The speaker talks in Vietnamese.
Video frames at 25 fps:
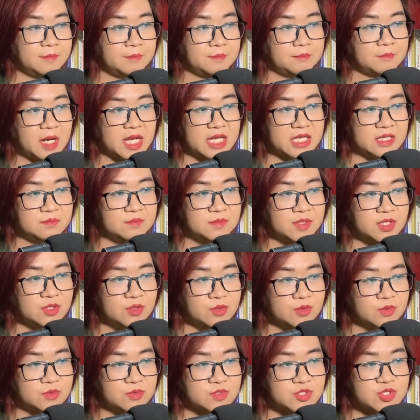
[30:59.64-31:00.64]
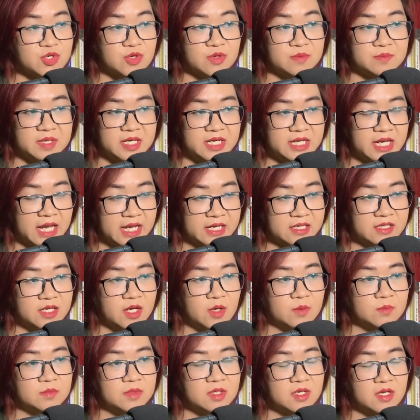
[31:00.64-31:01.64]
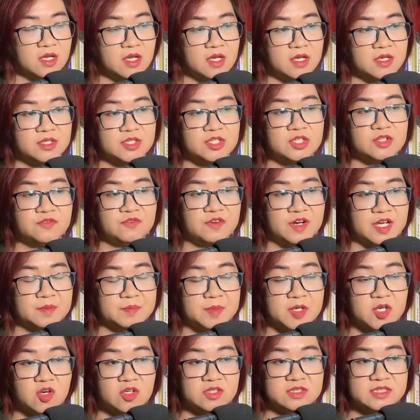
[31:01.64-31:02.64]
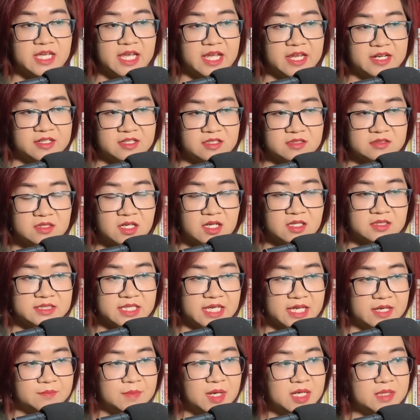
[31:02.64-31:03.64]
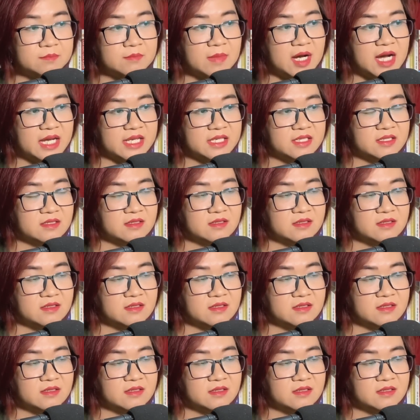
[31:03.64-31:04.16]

Bày mưu rồi mới hành động, như vậy mới có thể đứng ở thế bất bại.